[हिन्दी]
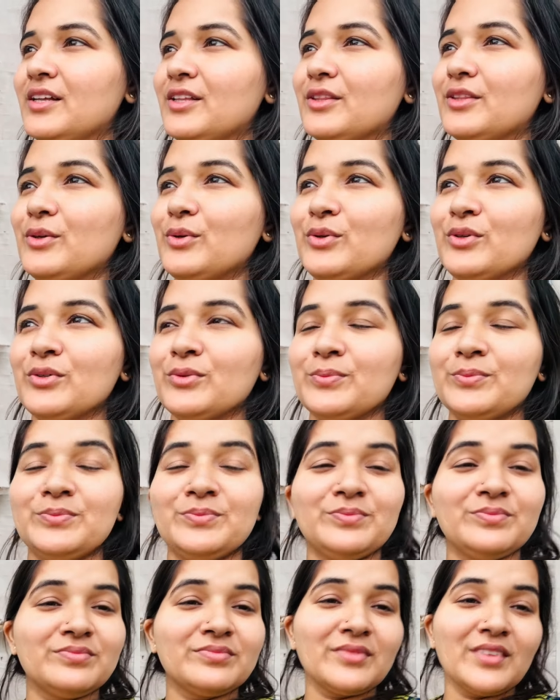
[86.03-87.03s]
तो
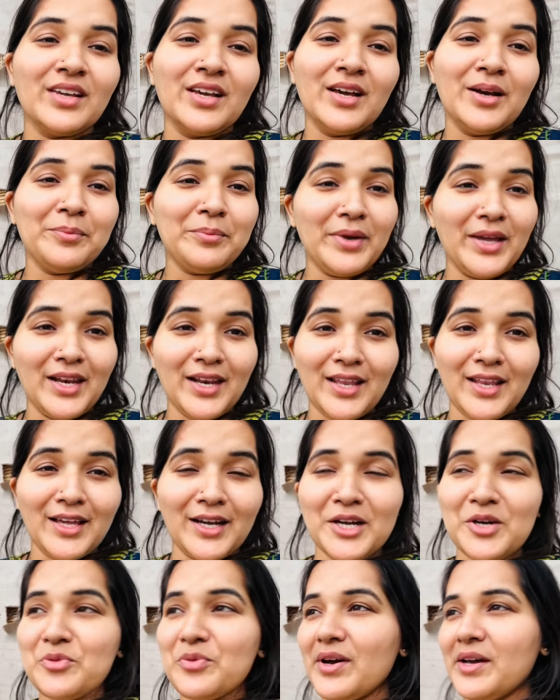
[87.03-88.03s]
मेला
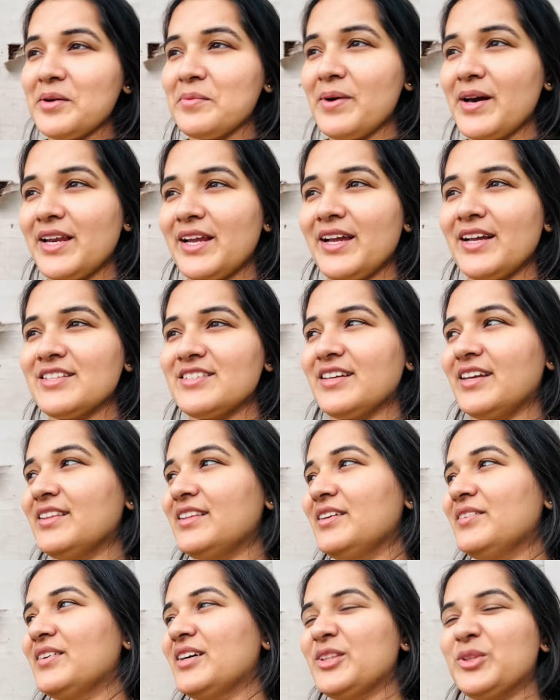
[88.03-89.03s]
लगा हुआ है हमारे यहाँ
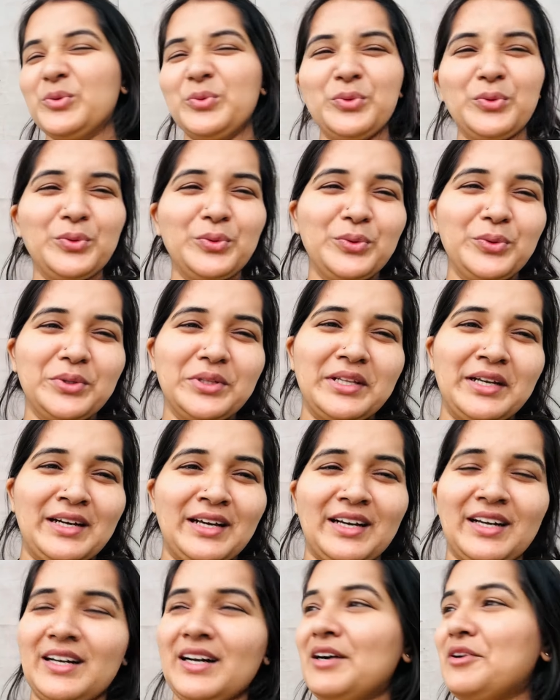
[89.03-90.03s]
चैती वहाँ धूल
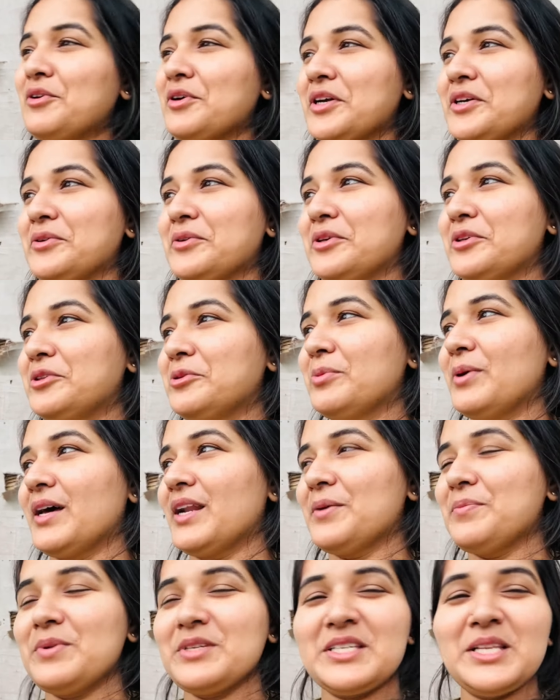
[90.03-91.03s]
धड़क्का हो गई होगी दोबारा
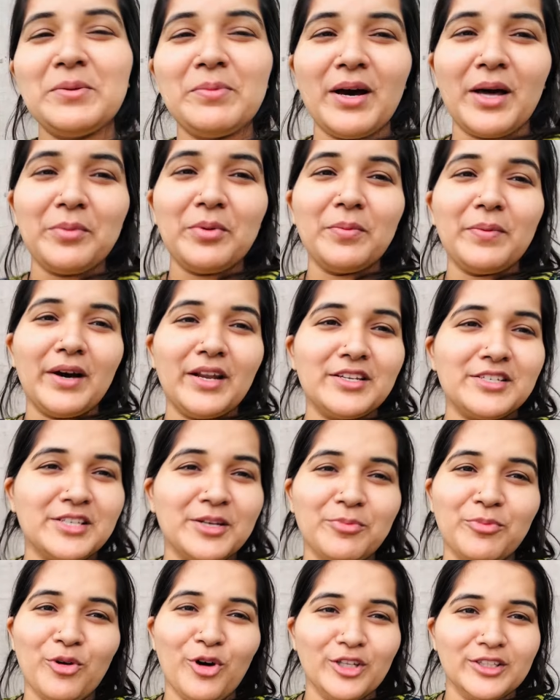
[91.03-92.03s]
पिछली बार भी बारिश ने
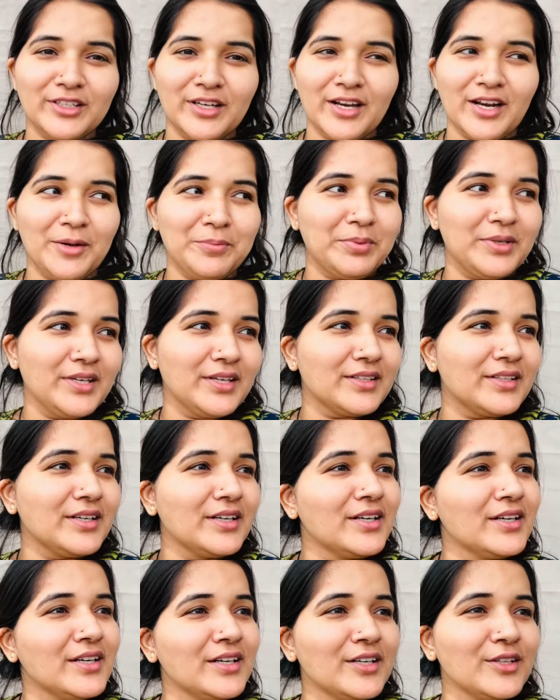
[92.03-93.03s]
बहुत ख़राब किया था
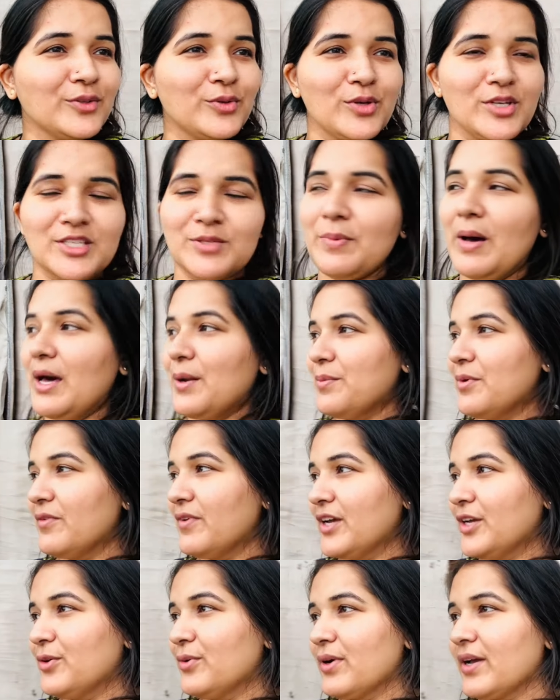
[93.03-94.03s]
तो इस बार भी
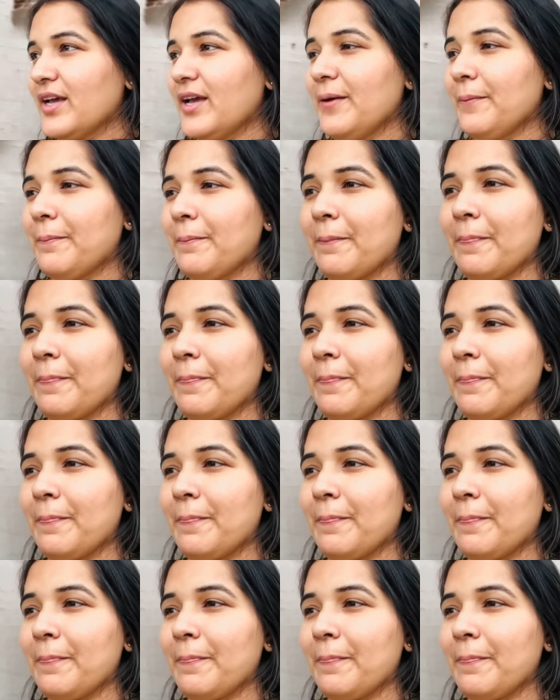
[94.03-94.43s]
वही हो गया है